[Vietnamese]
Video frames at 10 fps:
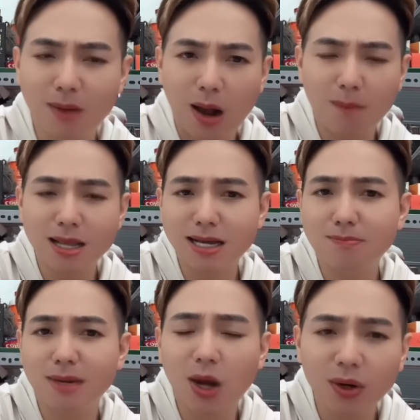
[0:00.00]
bữa hỏi mày
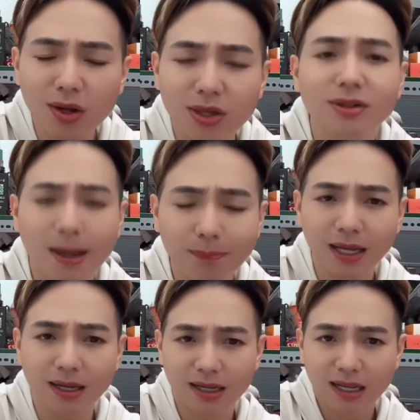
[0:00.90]
lên mày nói nó dữ lắm đó